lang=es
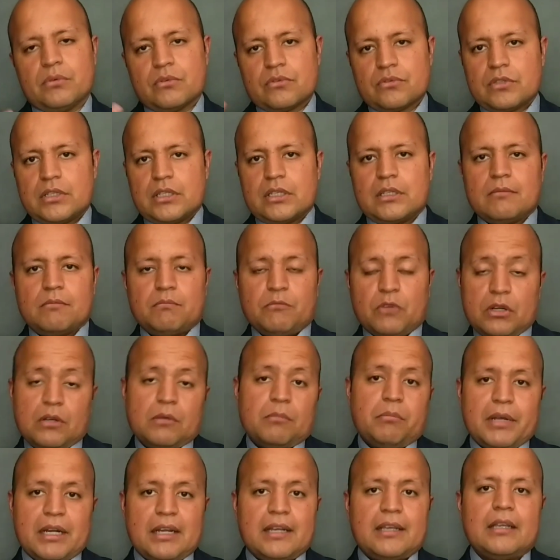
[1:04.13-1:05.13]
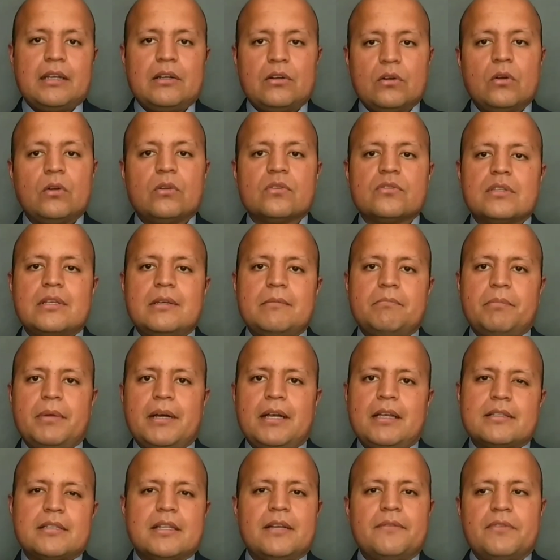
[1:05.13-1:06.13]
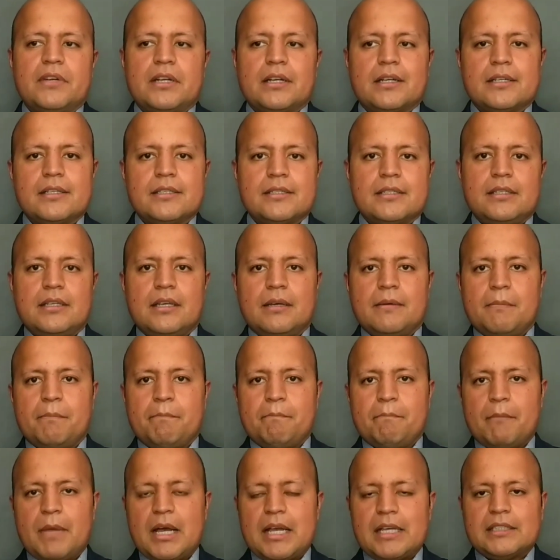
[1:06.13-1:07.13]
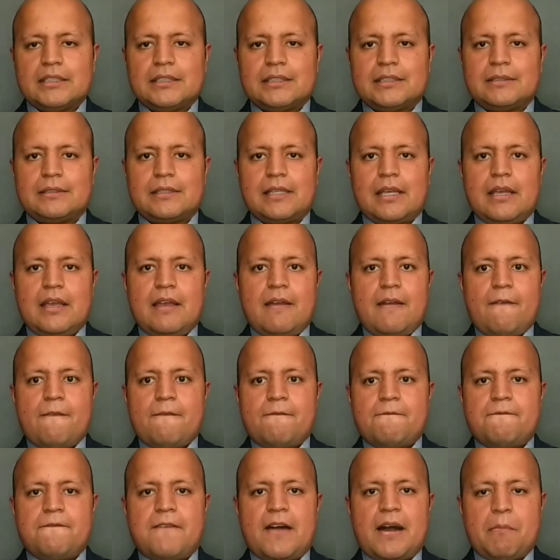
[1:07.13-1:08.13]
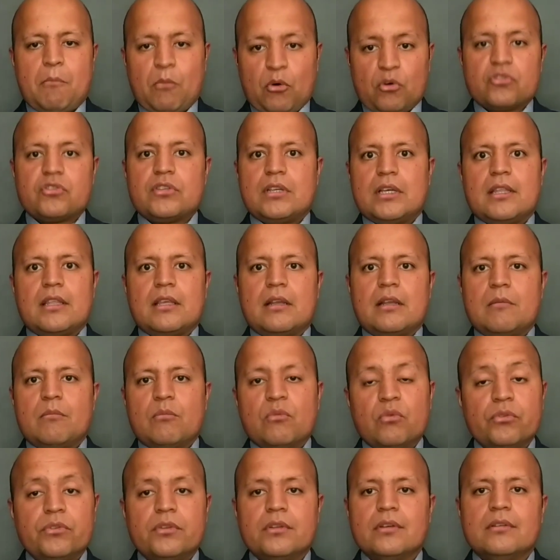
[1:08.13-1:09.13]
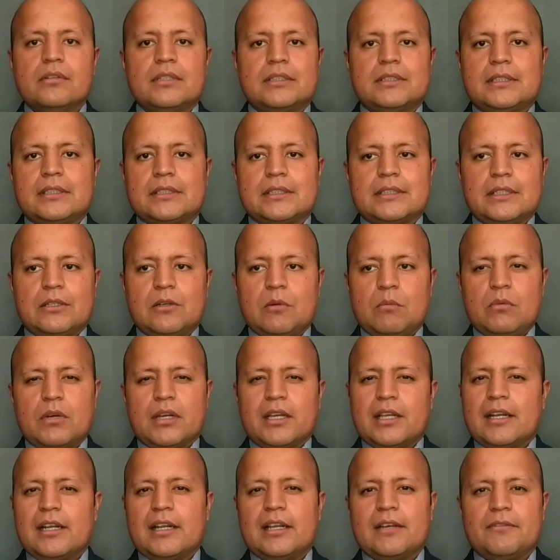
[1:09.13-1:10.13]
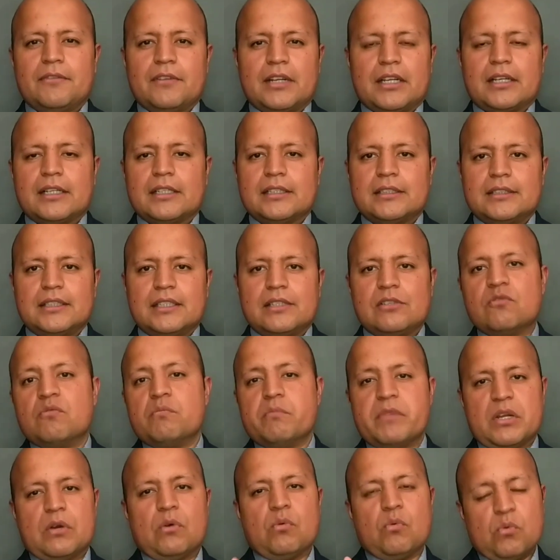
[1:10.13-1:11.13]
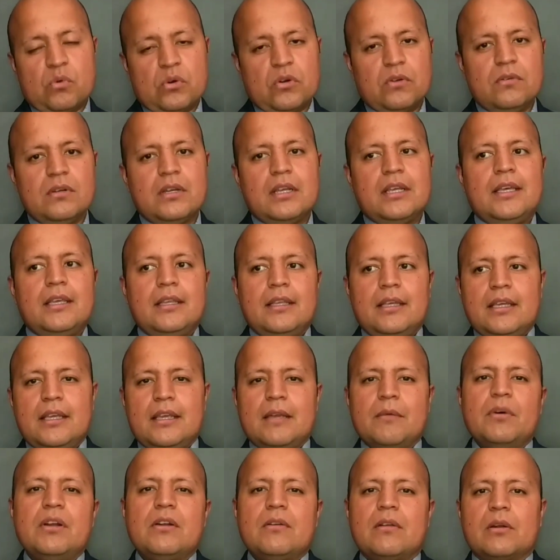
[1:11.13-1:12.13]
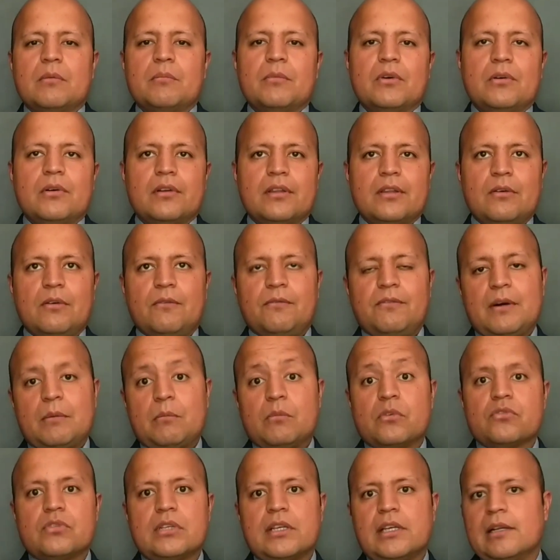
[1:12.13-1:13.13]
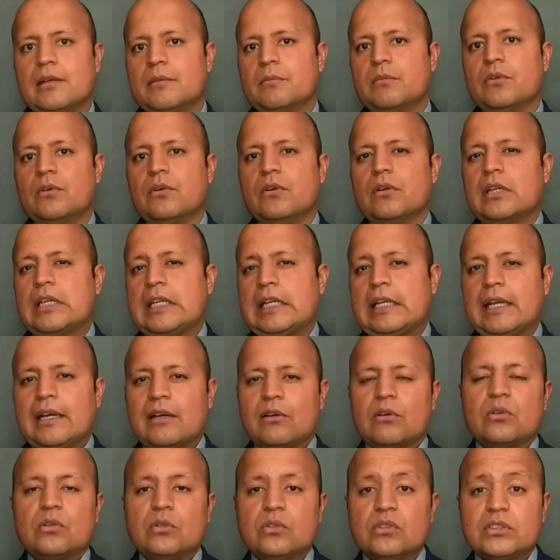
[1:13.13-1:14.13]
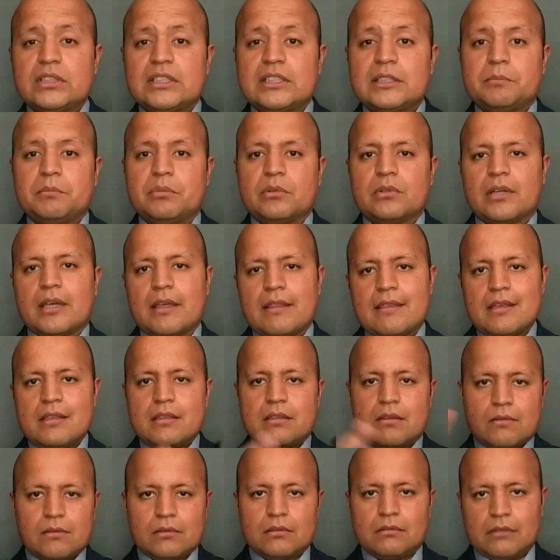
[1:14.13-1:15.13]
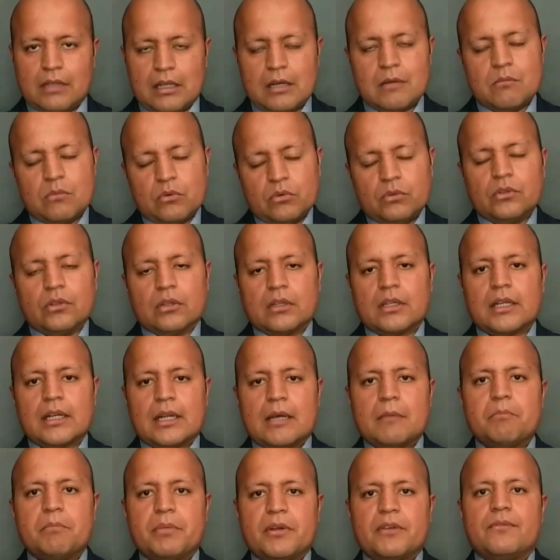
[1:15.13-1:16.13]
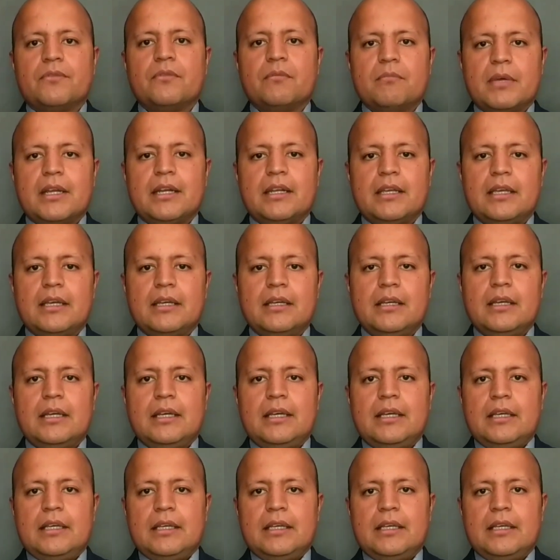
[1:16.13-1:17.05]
por si, bueno, para quien no lo sepa, es la fragancia más famosa del mundo, es así como que la fragancia número uno. Y bueno, a lo mejor digo famosa y a lo mejor ni la conoces porque dentro del mundo de la perfumería